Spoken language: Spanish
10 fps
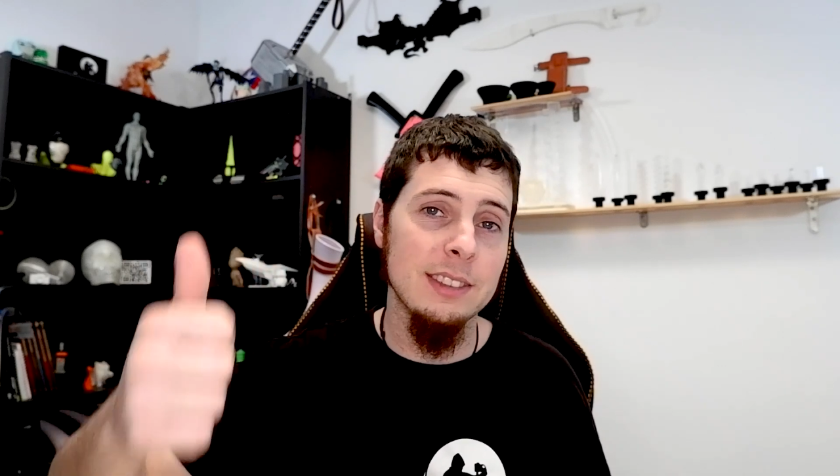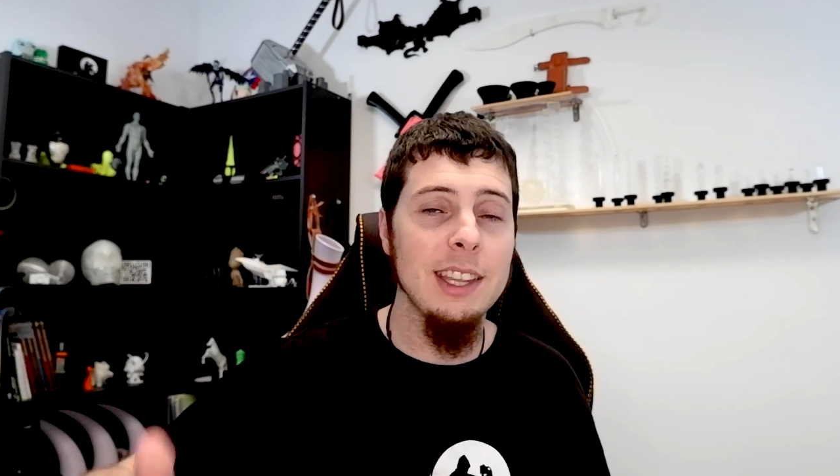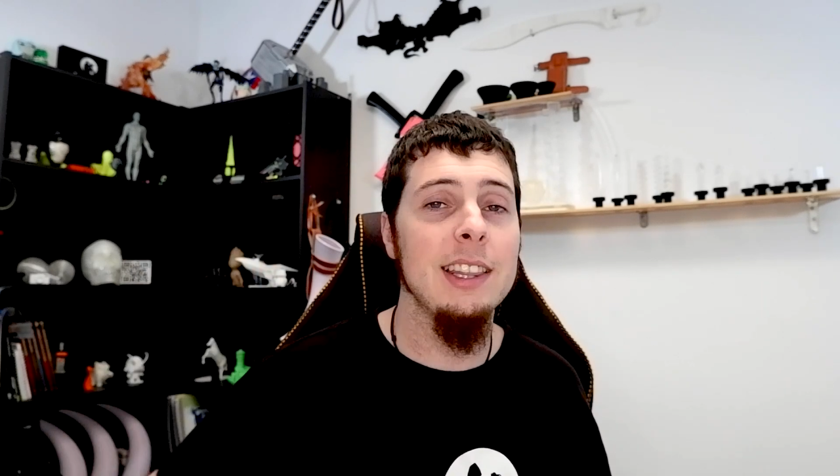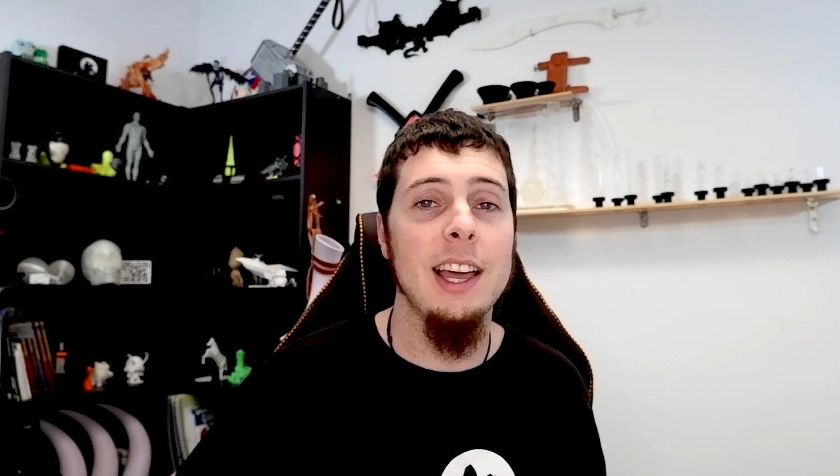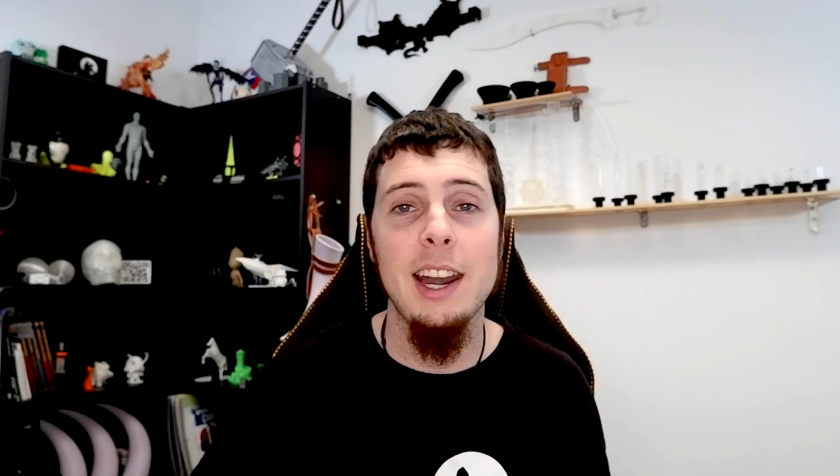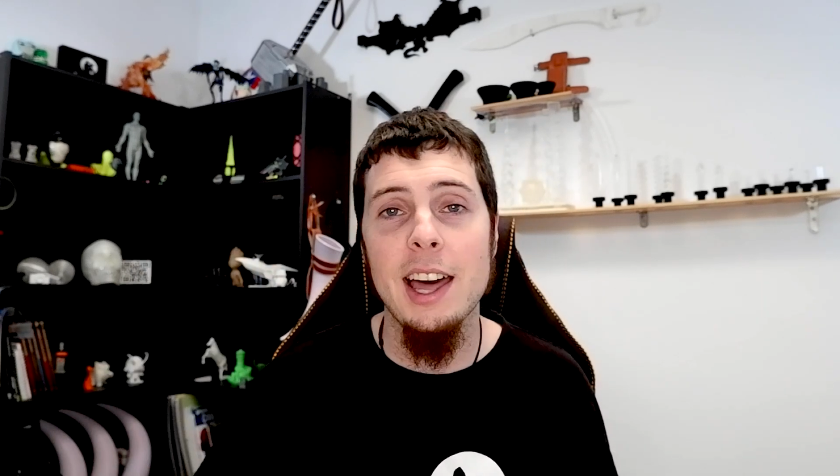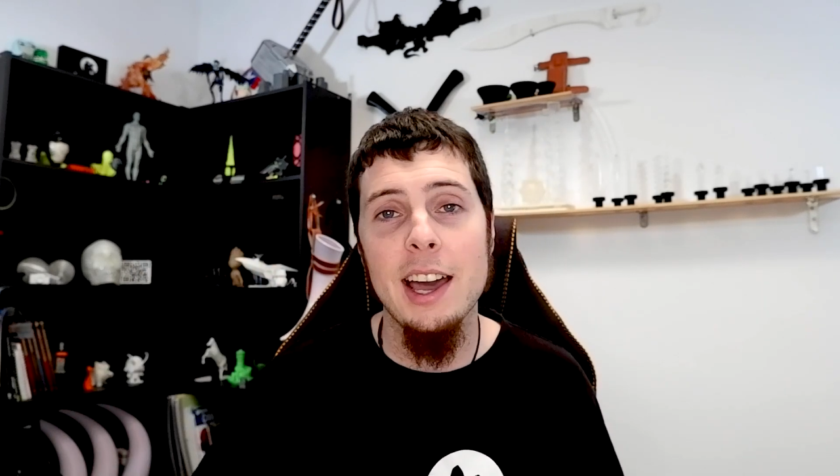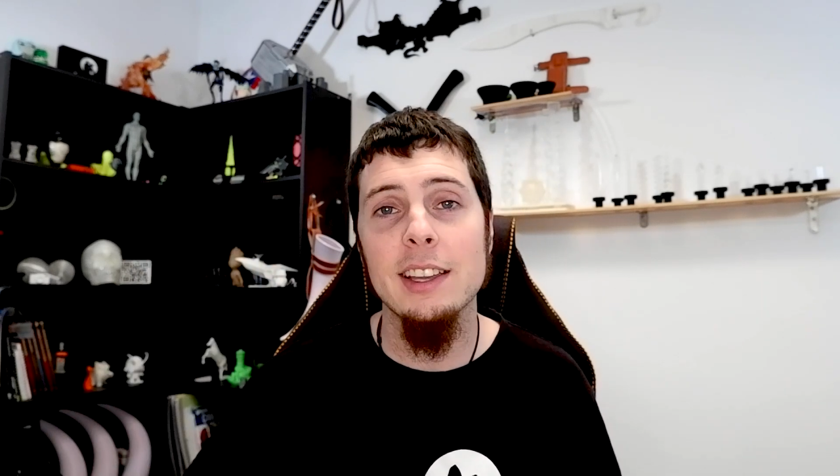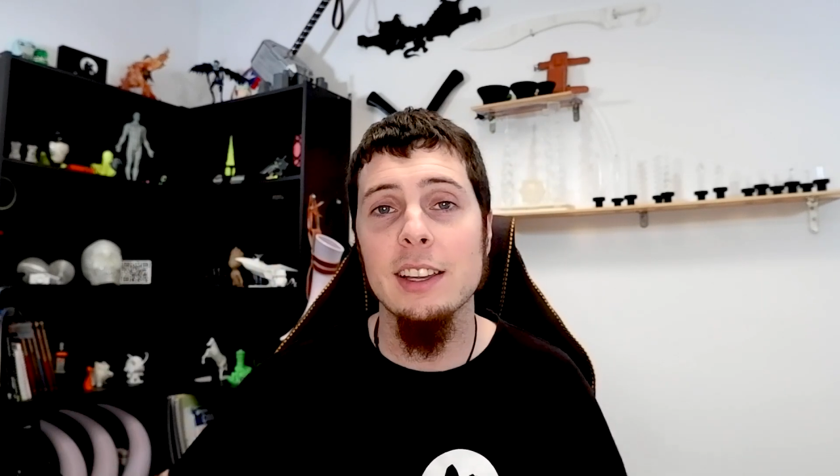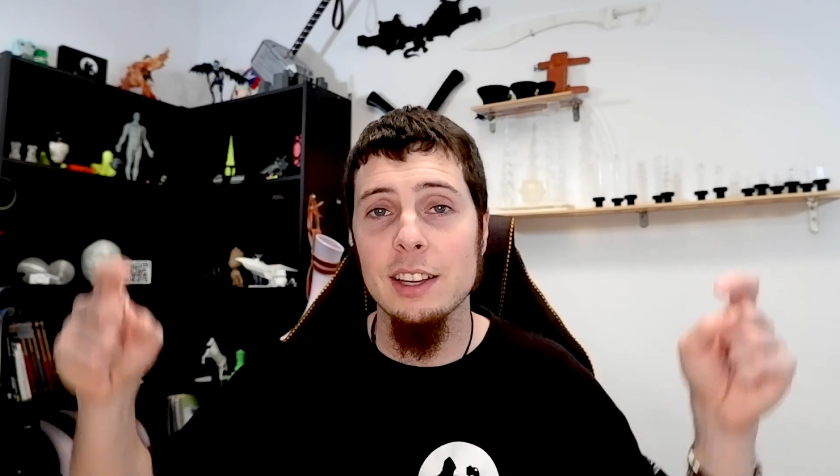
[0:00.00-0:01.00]
dadle al
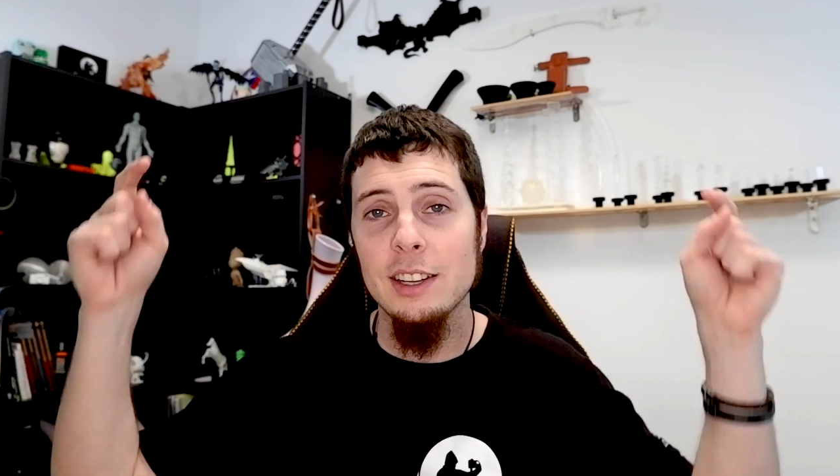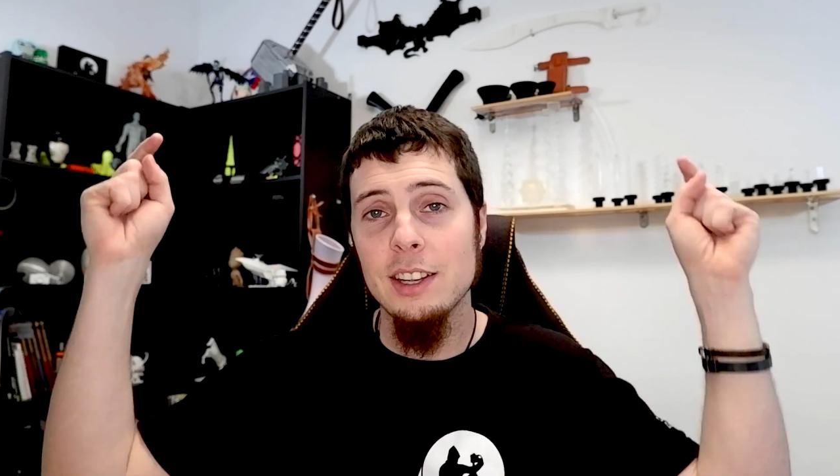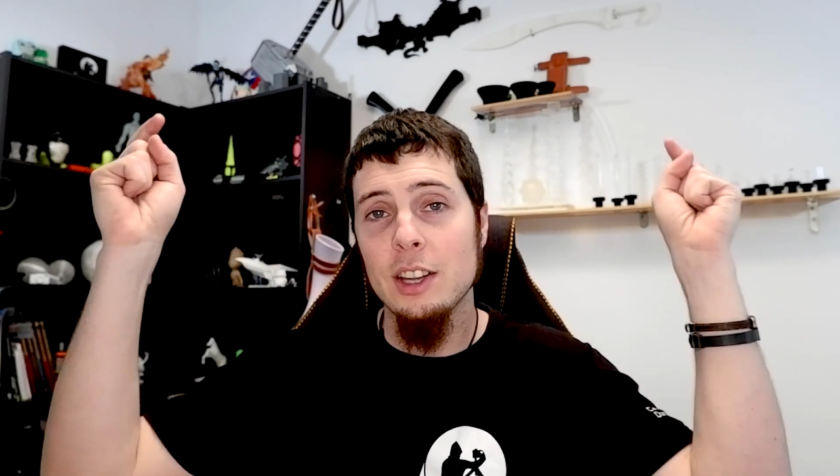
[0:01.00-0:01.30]
like,